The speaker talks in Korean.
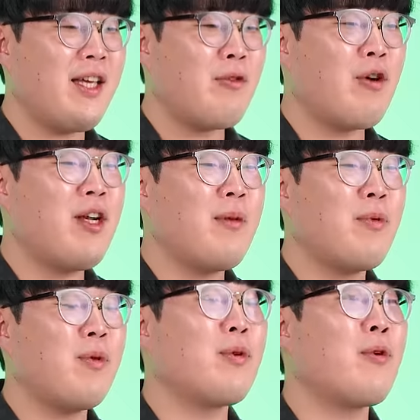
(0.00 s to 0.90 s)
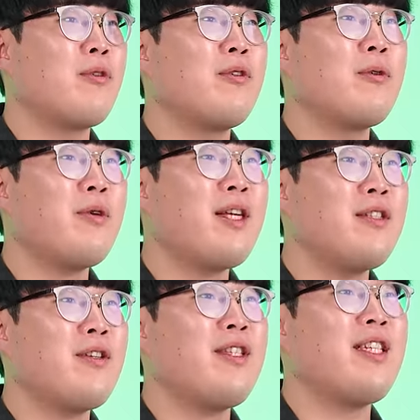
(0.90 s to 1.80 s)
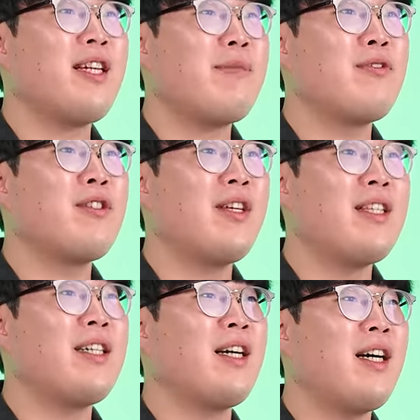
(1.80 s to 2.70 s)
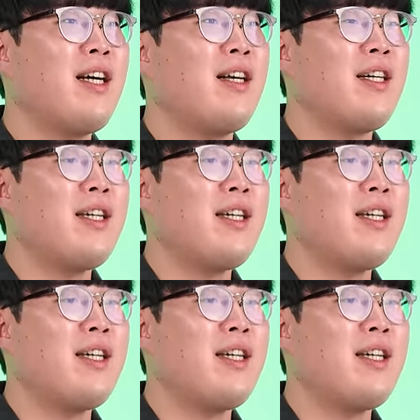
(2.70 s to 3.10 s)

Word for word: 이 권리 보호 교육을 통한 성지 감수성의 증가가